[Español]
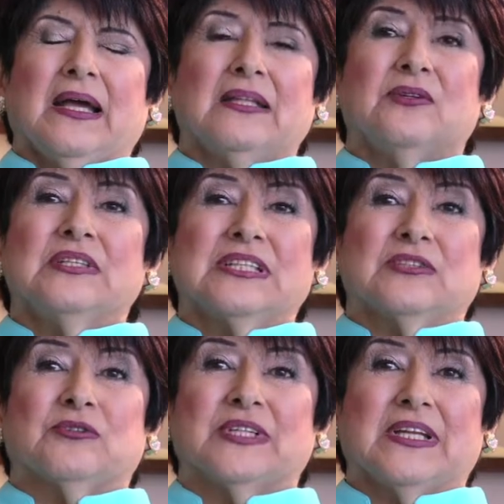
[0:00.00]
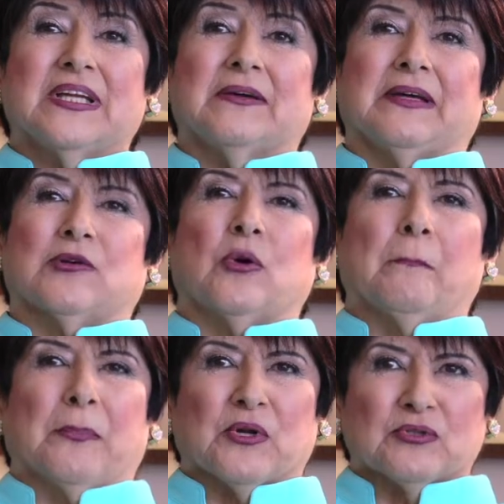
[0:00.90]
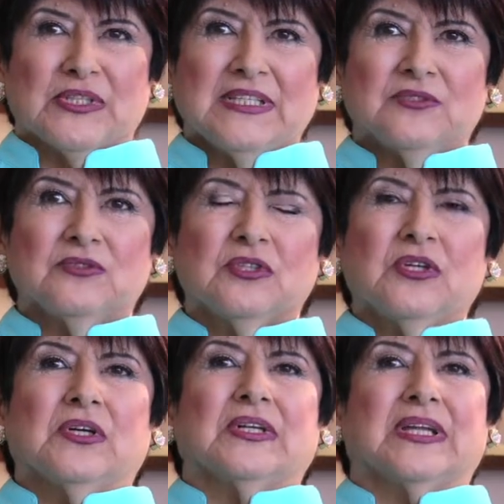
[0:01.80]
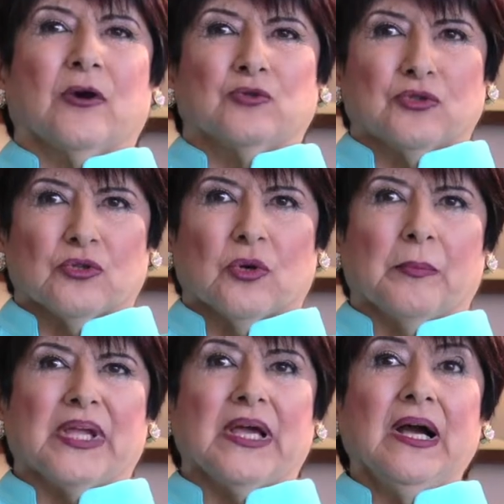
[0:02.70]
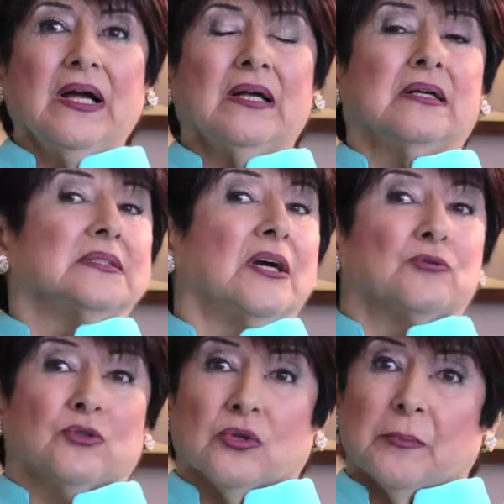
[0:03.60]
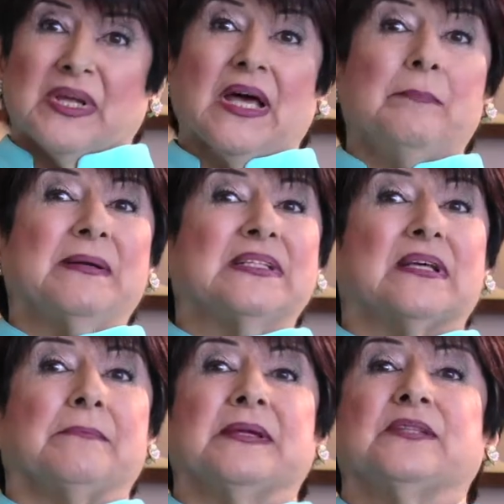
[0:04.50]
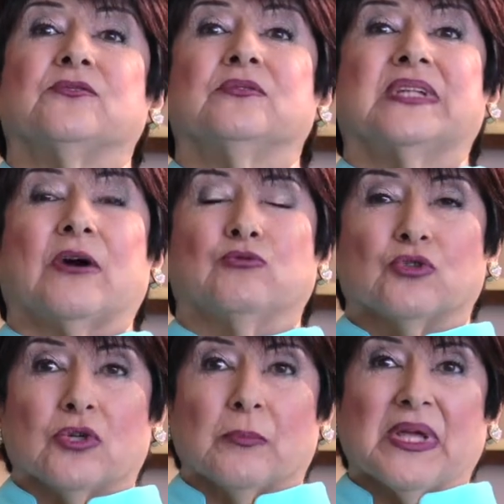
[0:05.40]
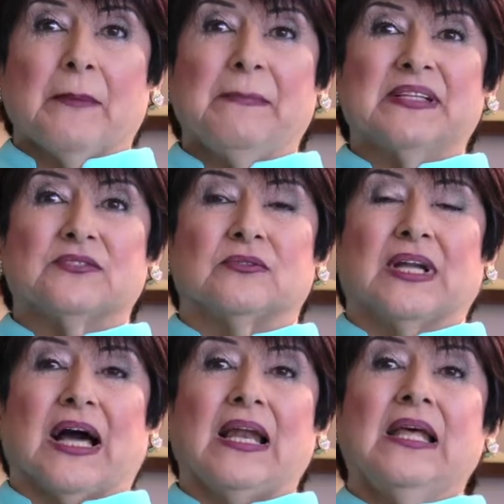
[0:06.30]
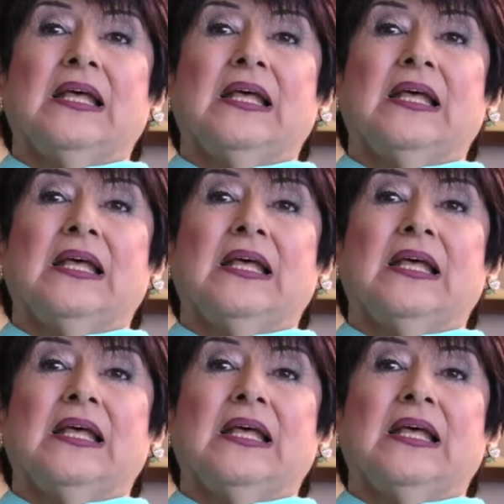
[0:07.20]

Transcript: Entonces eso tiene que ver con procesos de autonomía, de autonomía de pensamiento, de autonomía personal,